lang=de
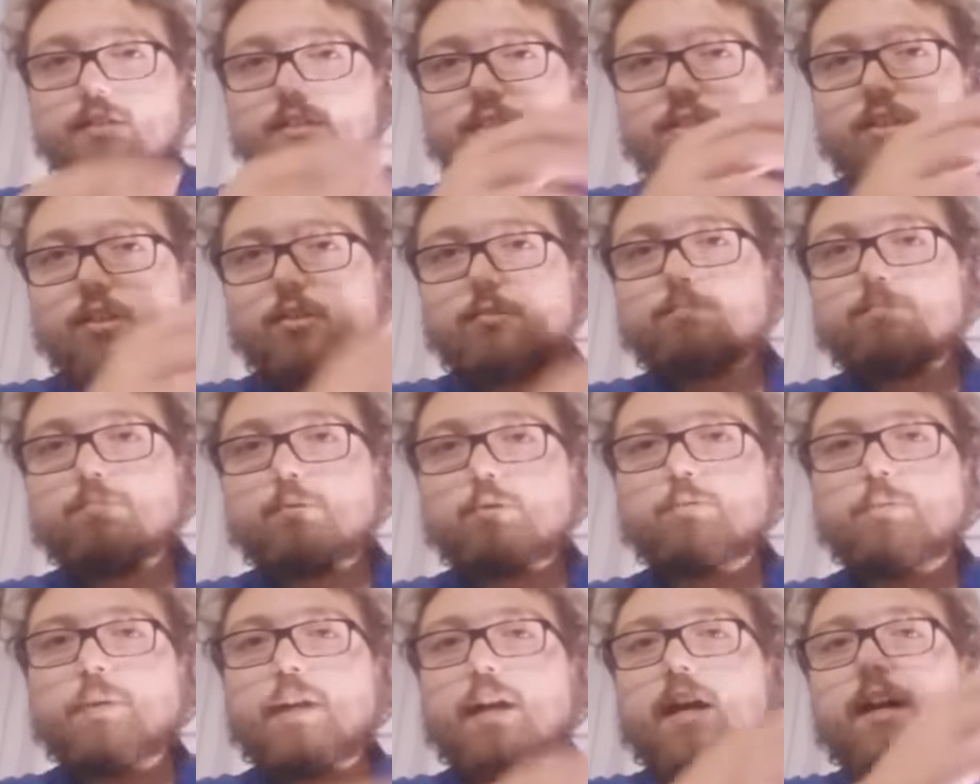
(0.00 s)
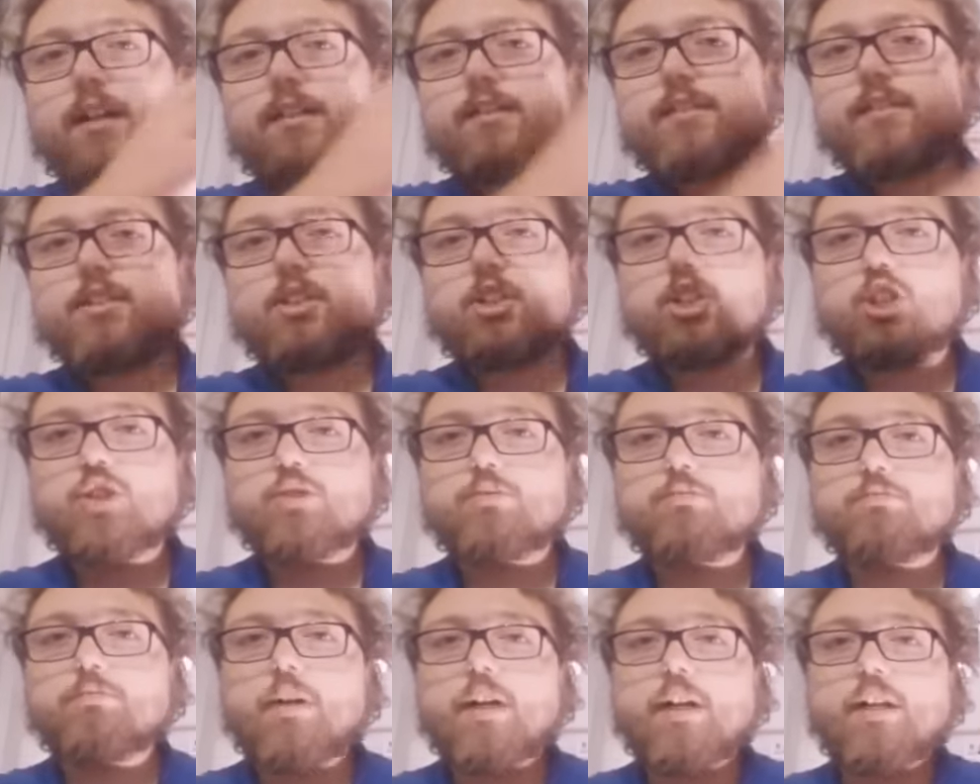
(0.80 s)
Die Sonnenblume hatte ich
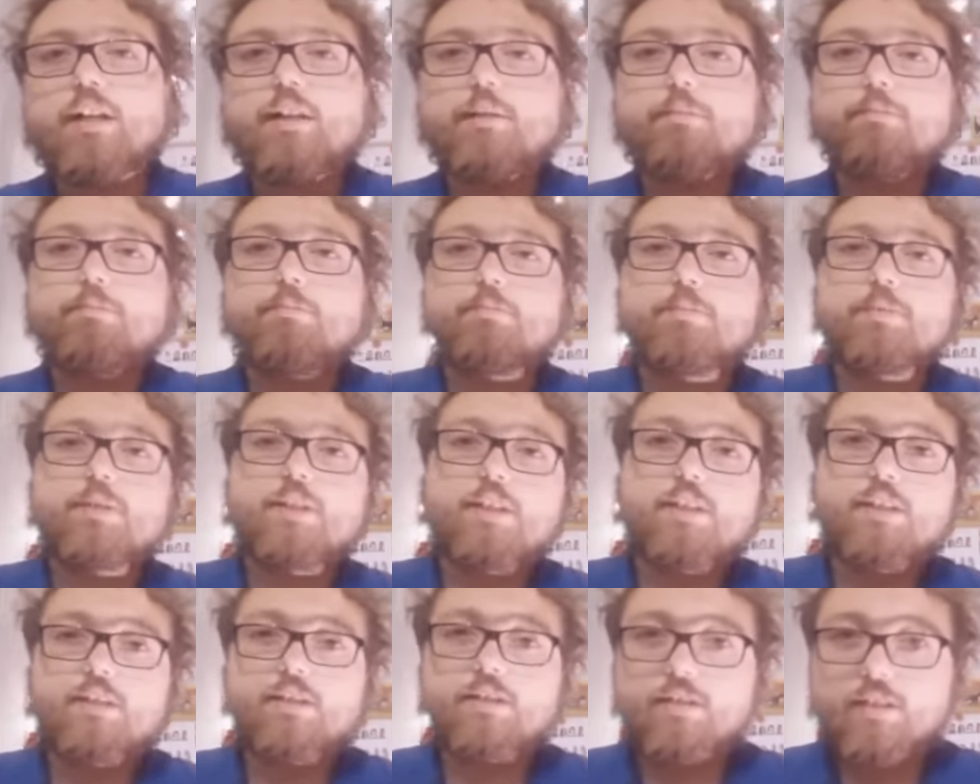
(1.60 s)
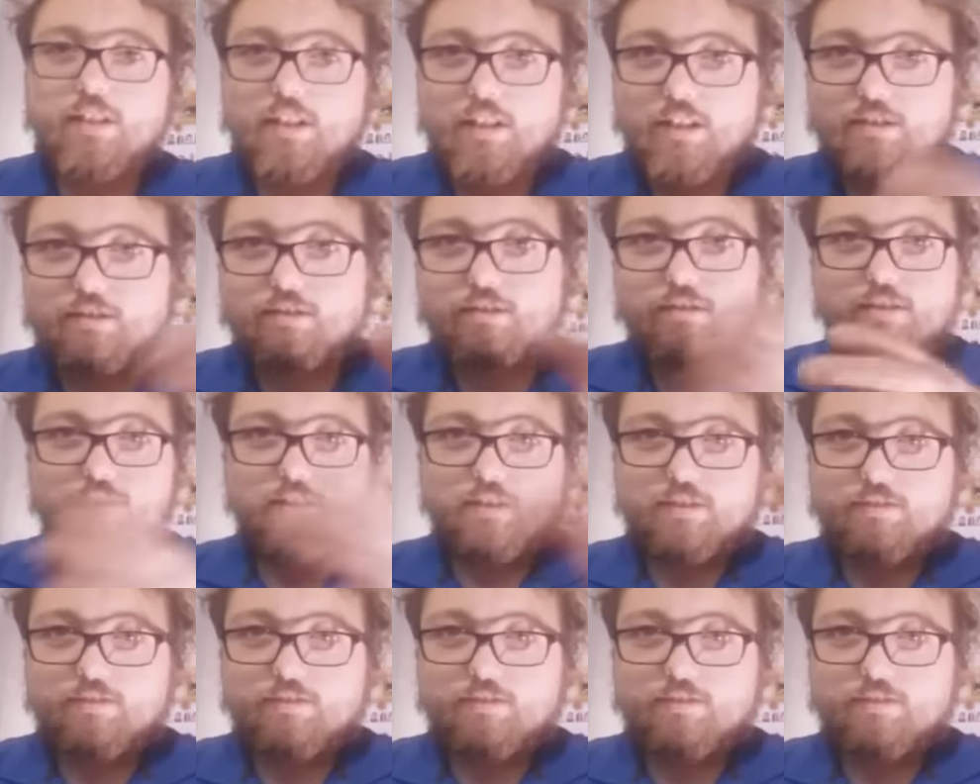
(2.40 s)
schon mal im Kindergarten,